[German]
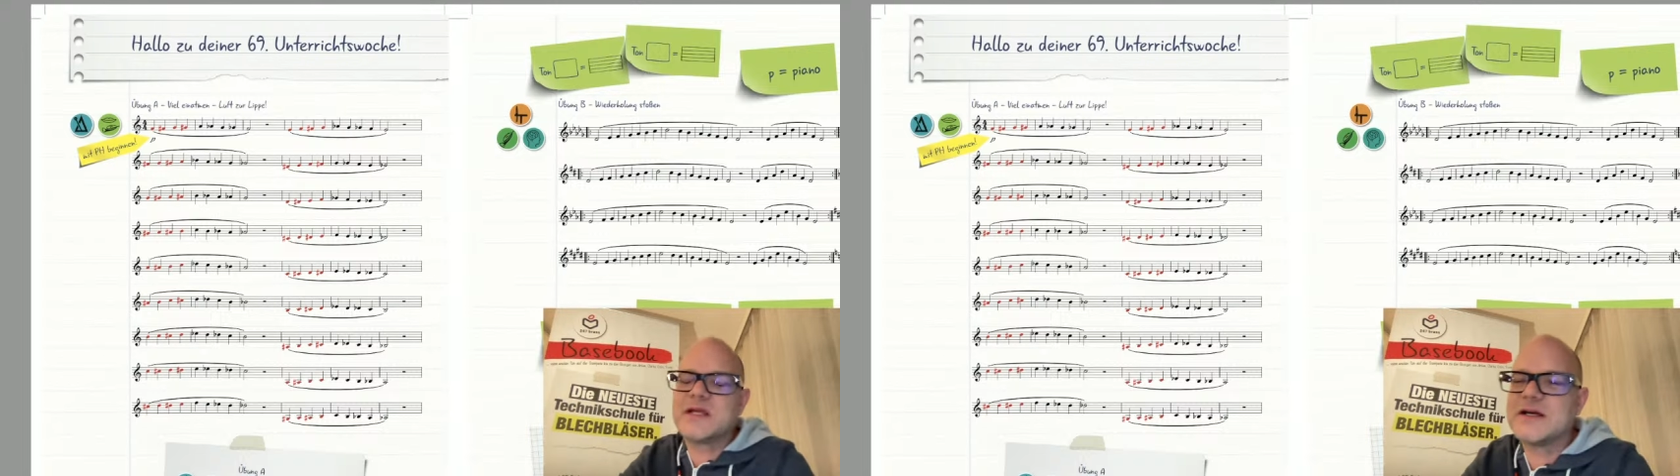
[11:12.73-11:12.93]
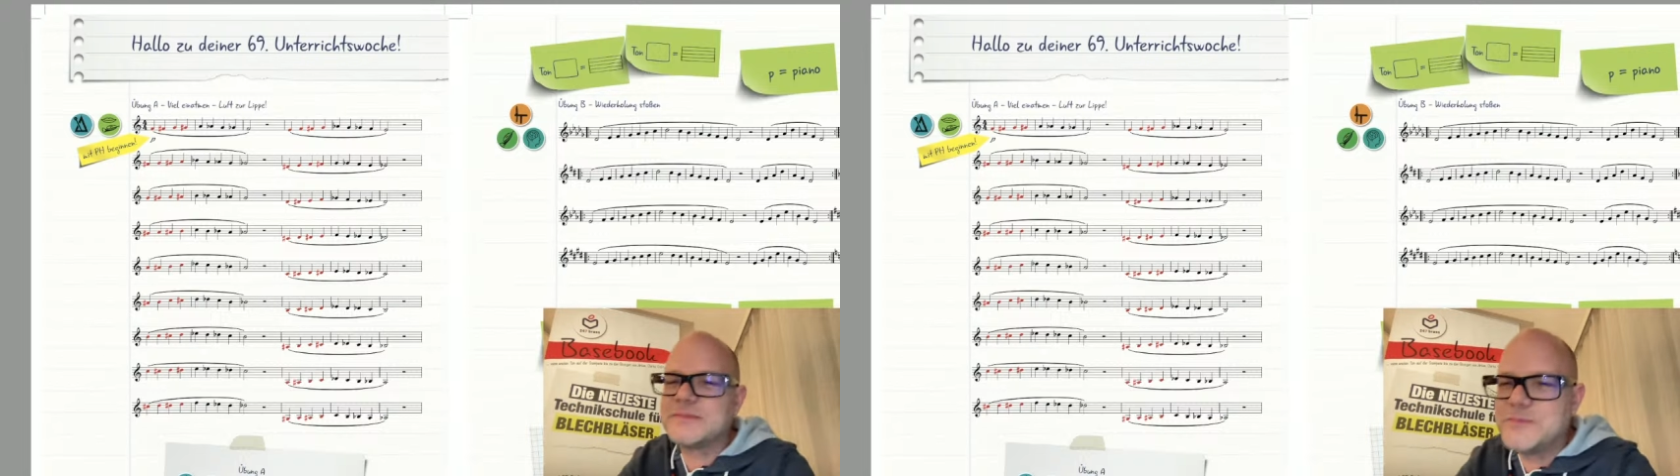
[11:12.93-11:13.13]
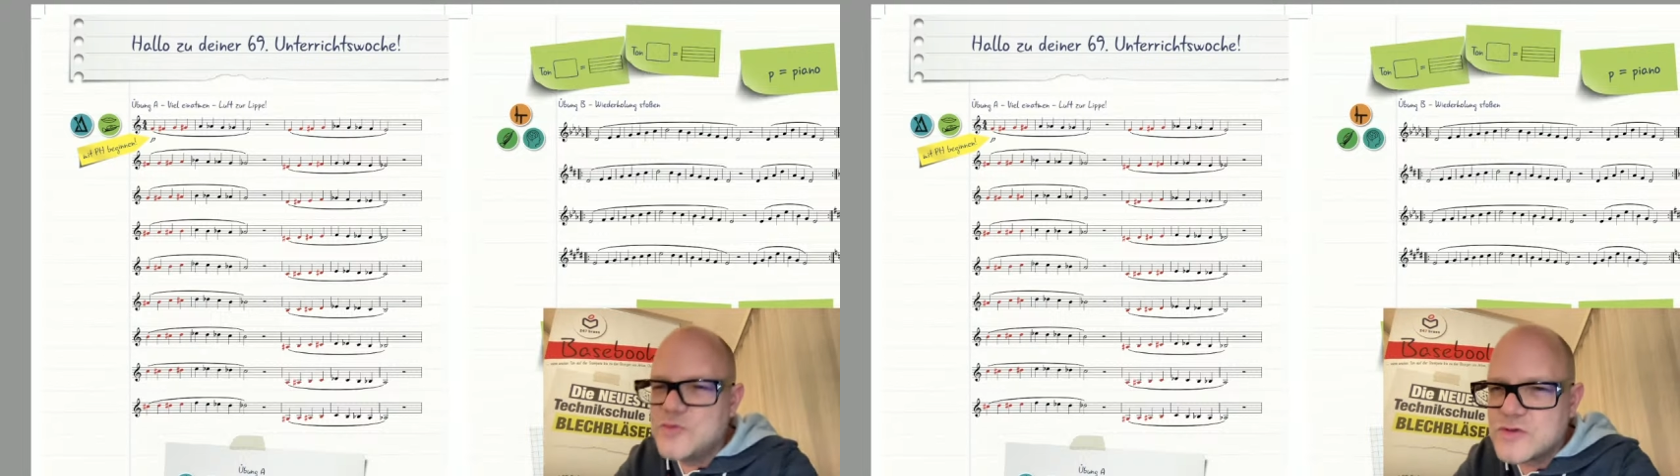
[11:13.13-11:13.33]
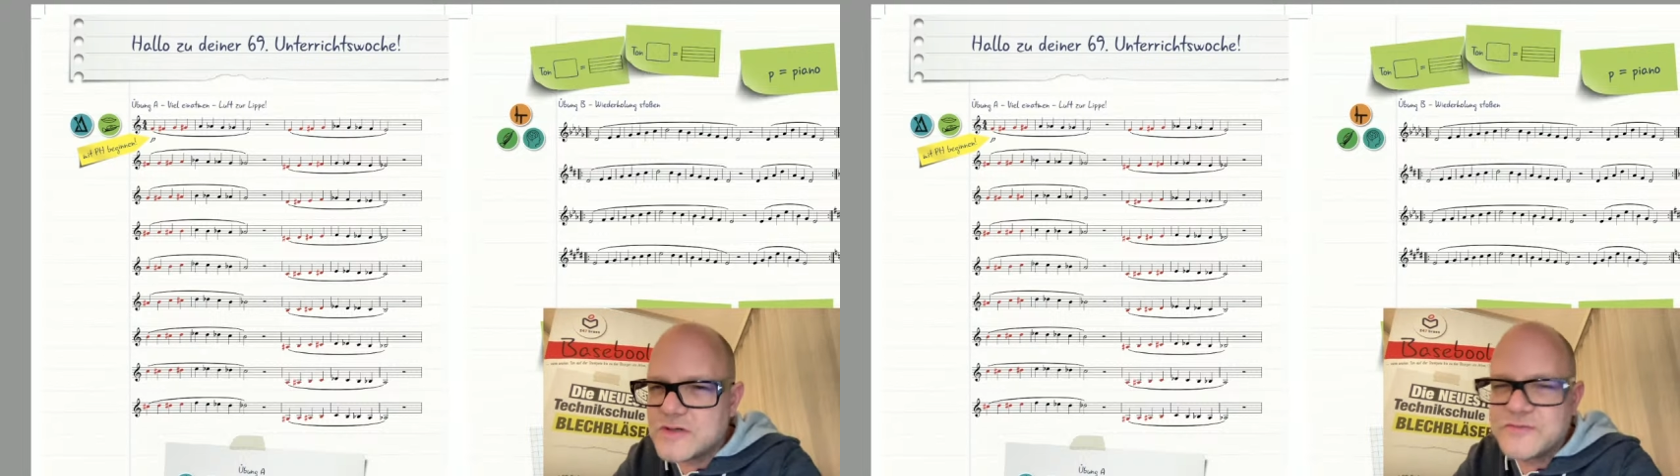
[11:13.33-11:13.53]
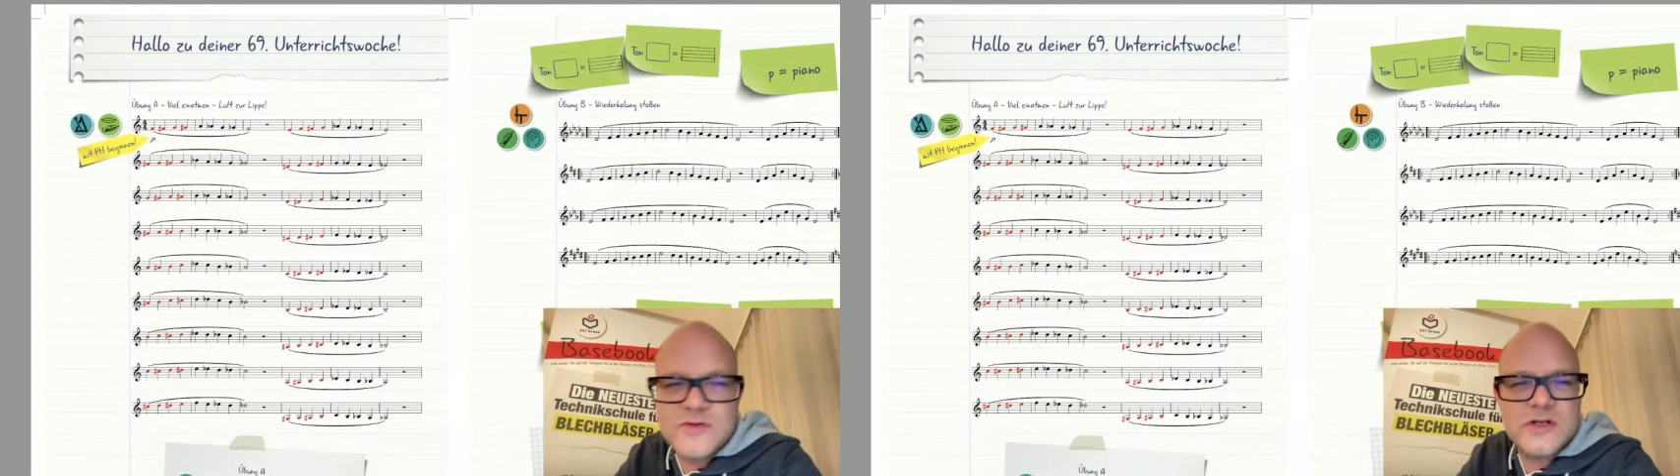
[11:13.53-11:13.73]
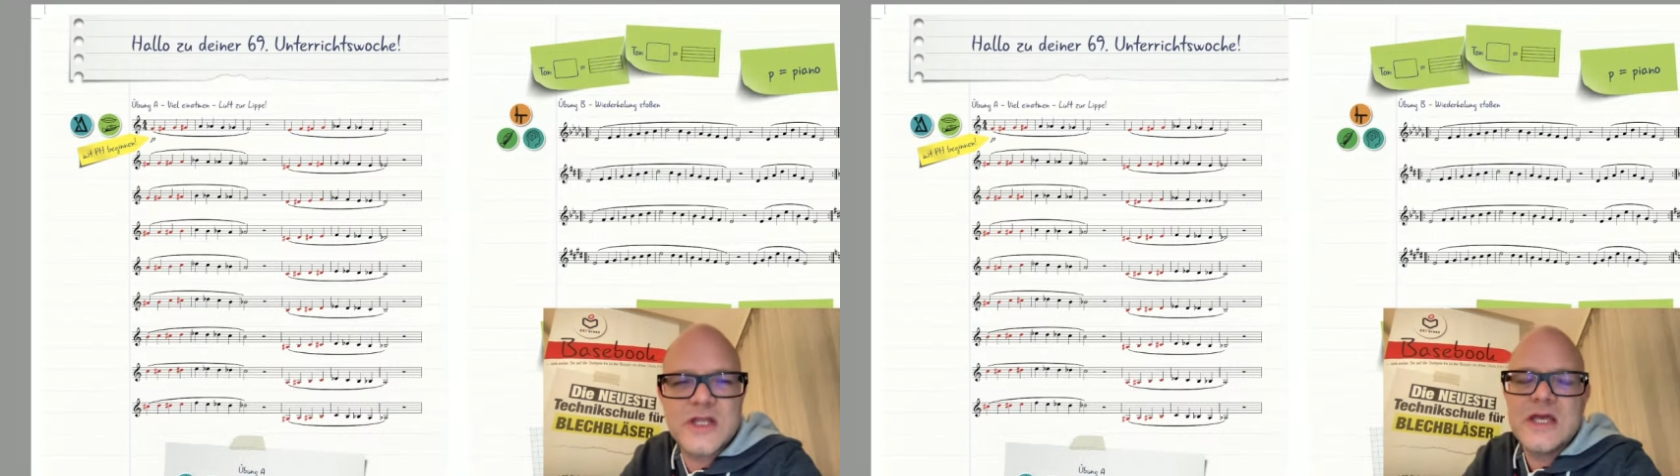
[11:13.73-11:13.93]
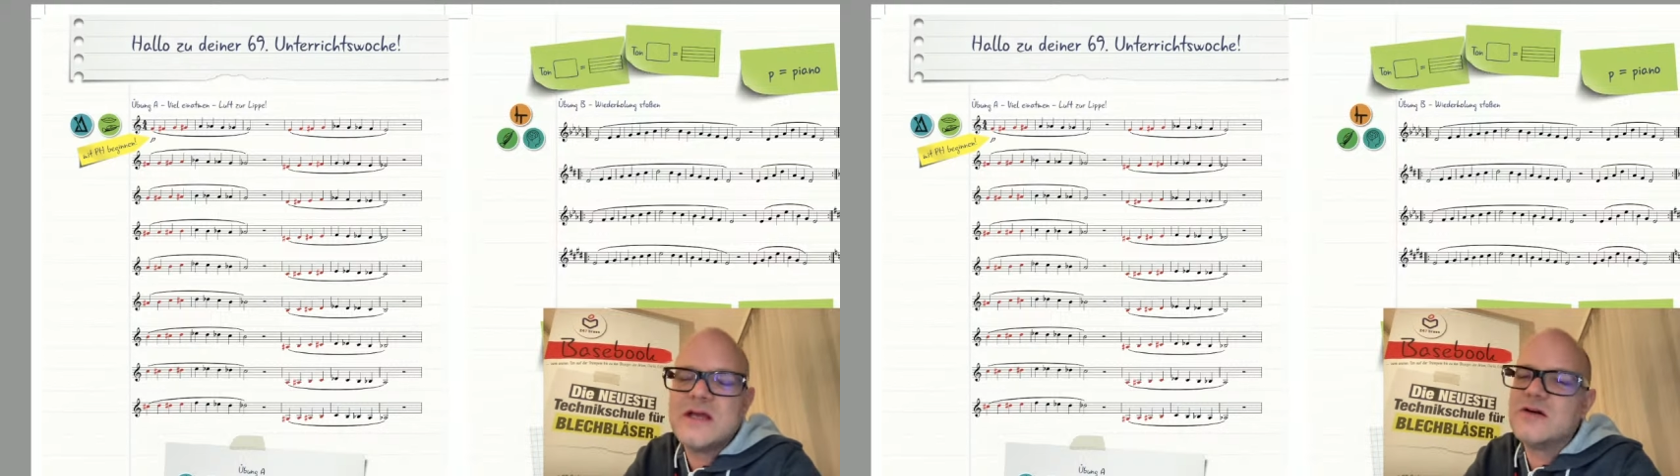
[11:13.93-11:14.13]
ich kann Bücher füllen